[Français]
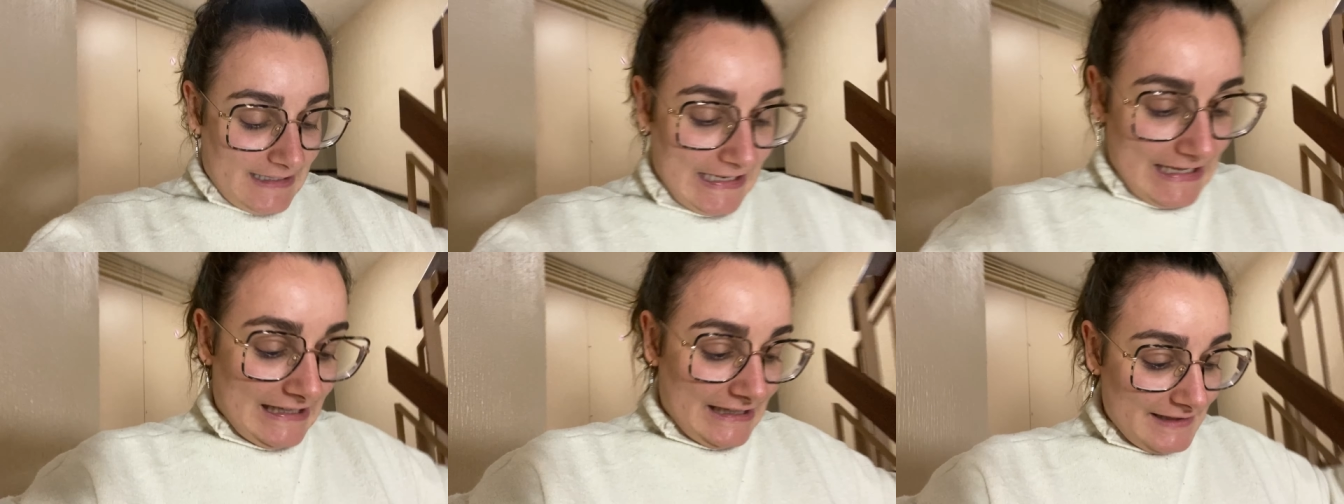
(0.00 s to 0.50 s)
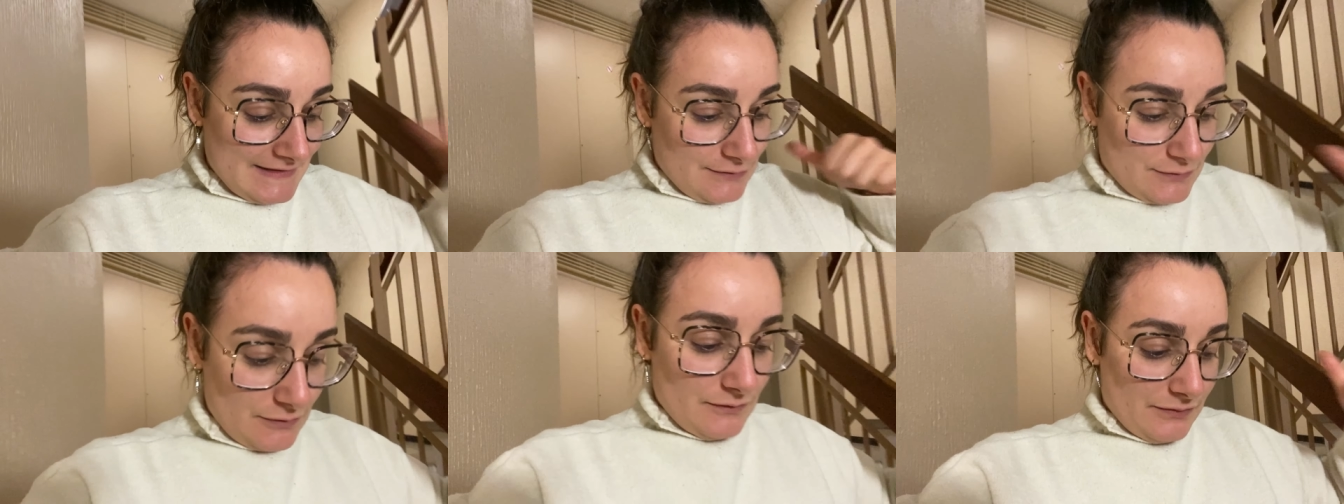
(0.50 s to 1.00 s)
La liste de
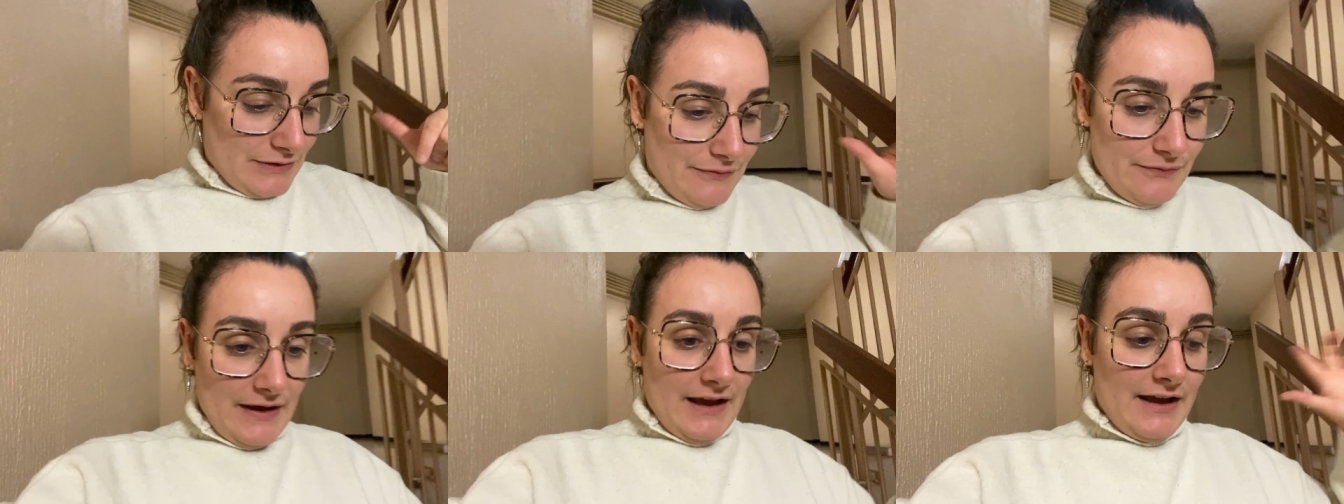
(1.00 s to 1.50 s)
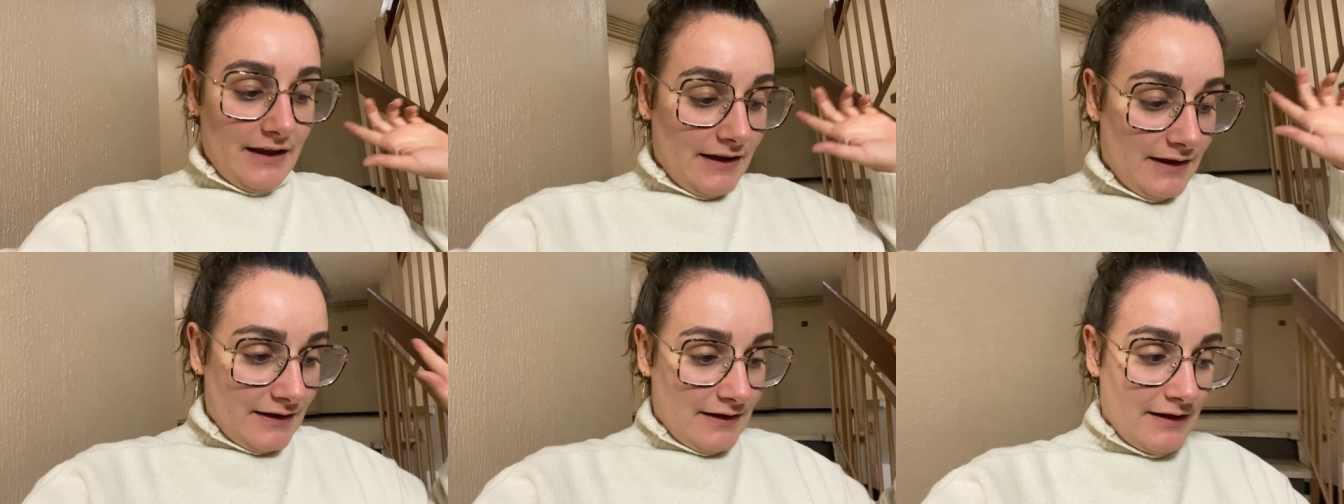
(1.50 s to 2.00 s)
ce qu'on voulait faire
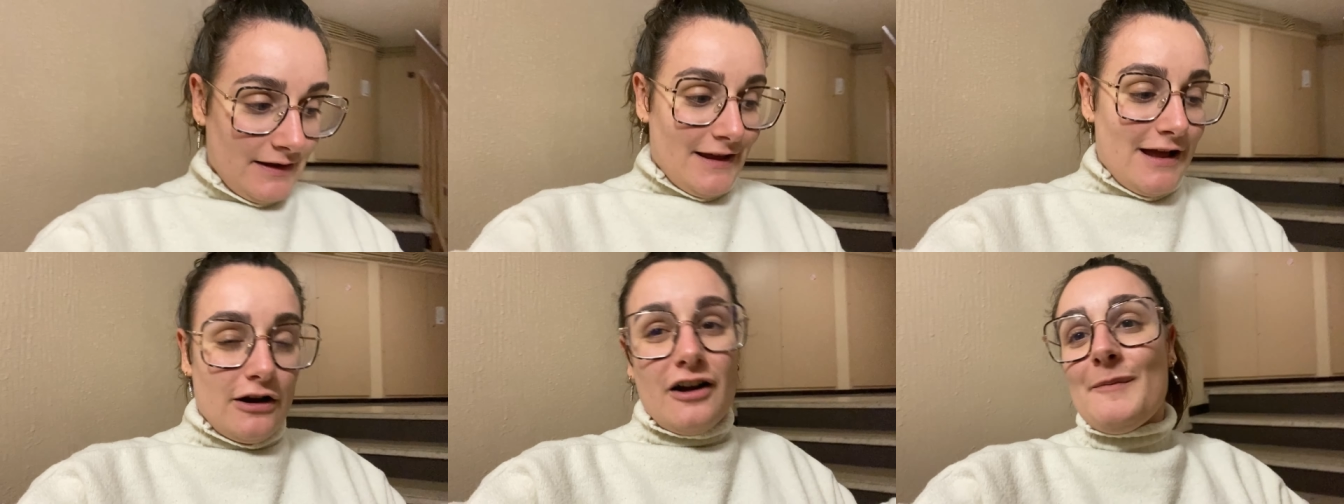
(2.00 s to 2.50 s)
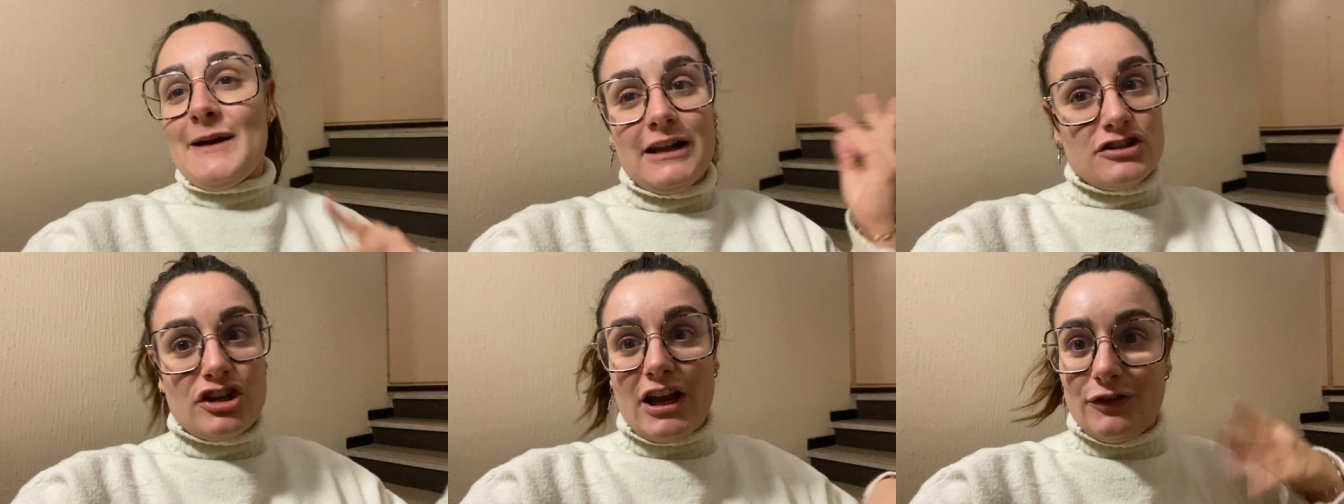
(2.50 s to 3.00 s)

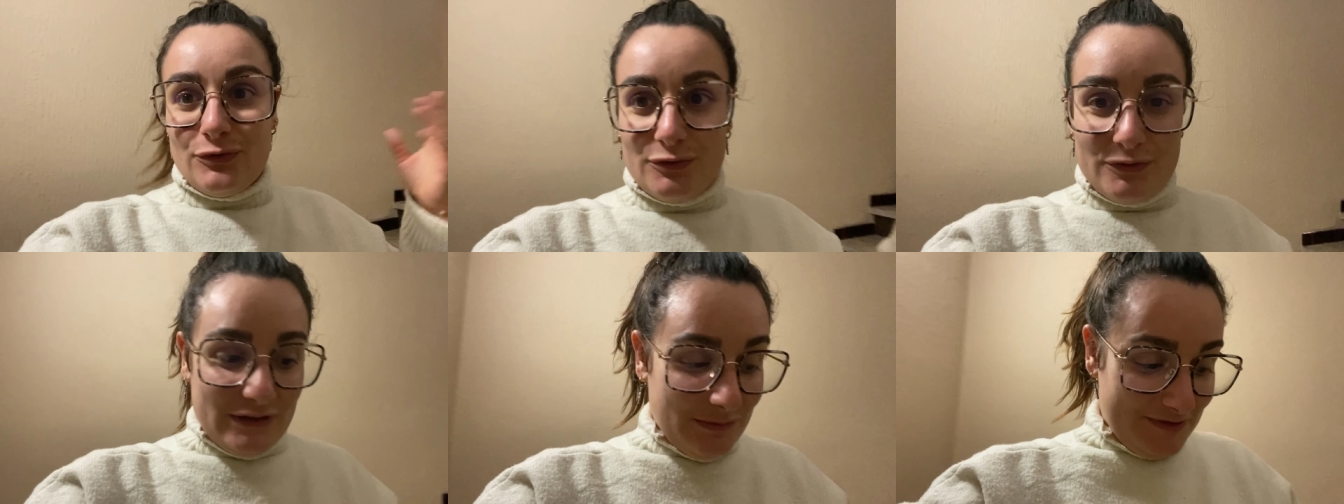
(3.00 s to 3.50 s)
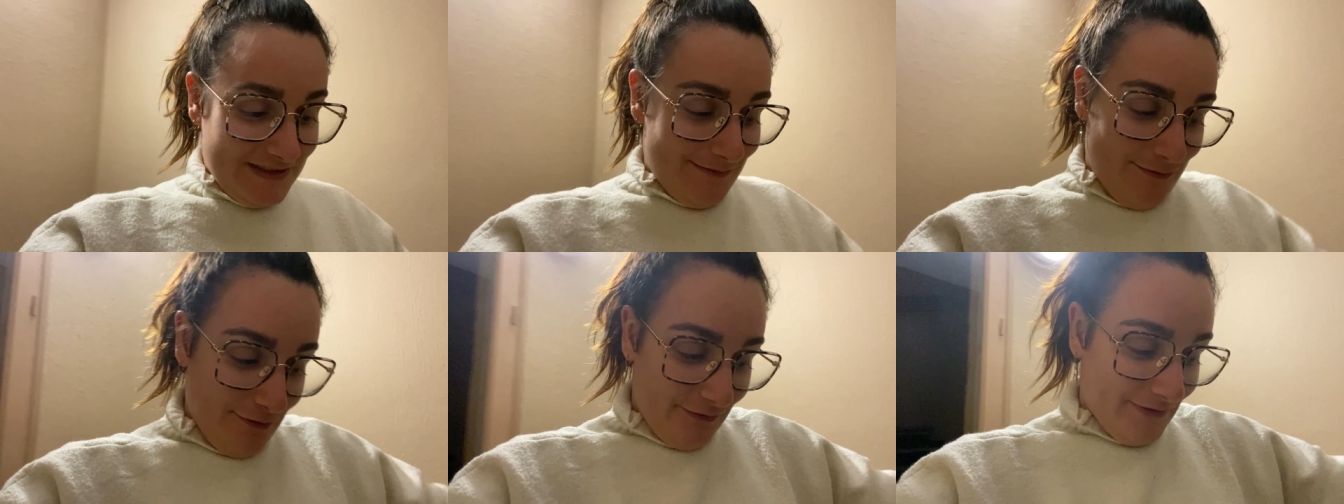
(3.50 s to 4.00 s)
cadeau, les petits
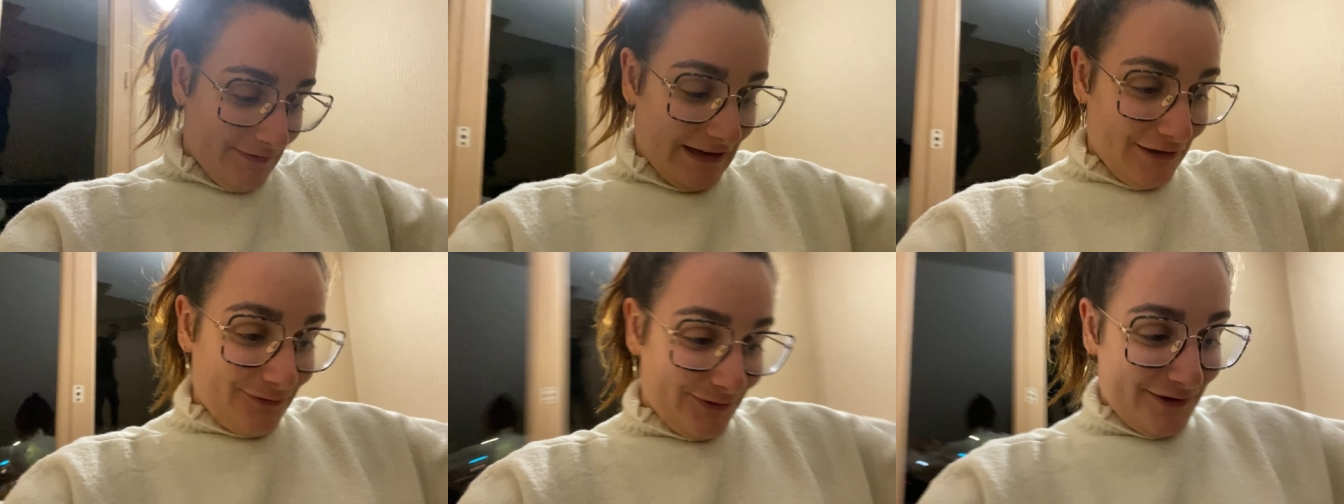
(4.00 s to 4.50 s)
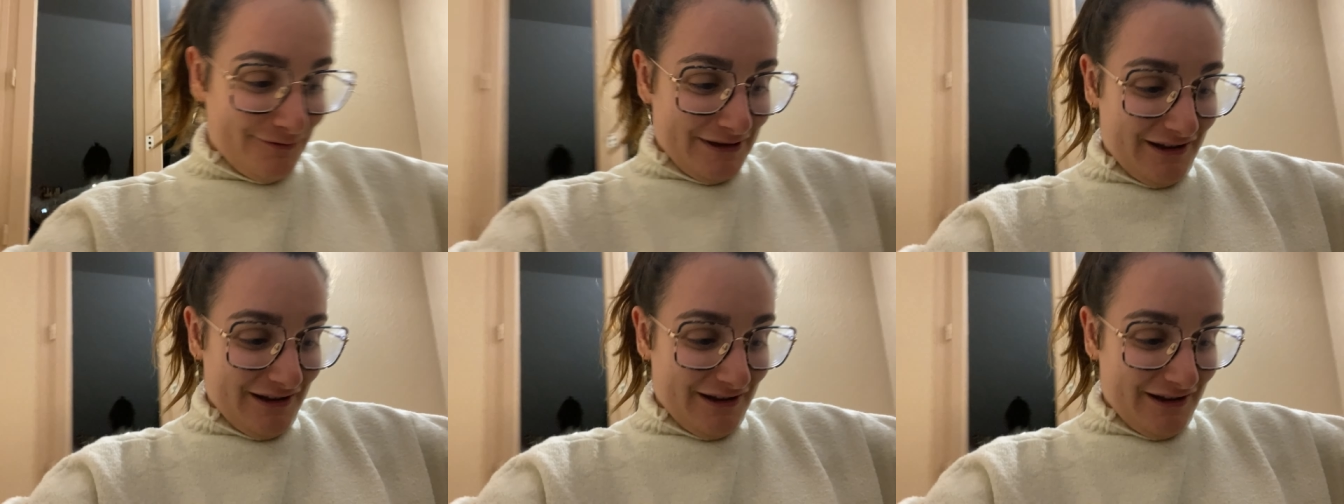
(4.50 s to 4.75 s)
mots, enfin voilà, je vous emmène